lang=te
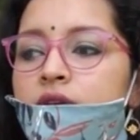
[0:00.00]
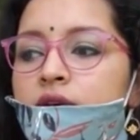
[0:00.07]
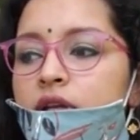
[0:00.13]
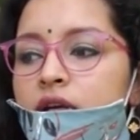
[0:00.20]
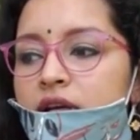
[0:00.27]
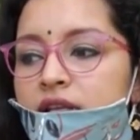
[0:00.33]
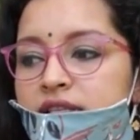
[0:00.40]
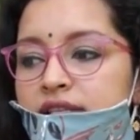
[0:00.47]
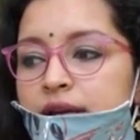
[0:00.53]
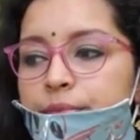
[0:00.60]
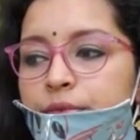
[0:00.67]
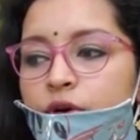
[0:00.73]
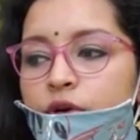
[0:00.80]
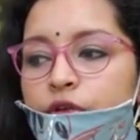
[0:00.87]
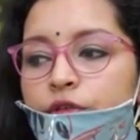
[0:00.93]
ద
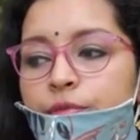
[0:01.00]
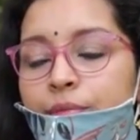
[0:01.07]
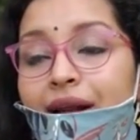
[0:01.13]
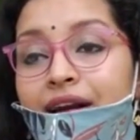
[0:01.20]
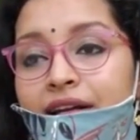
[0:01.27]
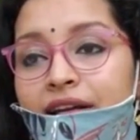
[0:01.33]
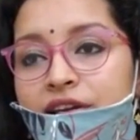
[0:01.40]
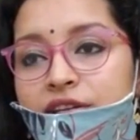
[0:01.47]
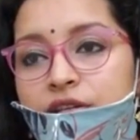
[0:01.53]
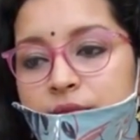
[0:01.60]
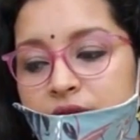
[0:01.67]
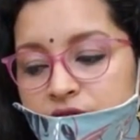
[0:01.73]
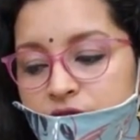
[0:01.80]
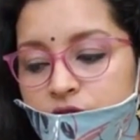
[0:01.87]
కన్సెప్ట్ ఆఫ్ ప్లాంటేషన్ మన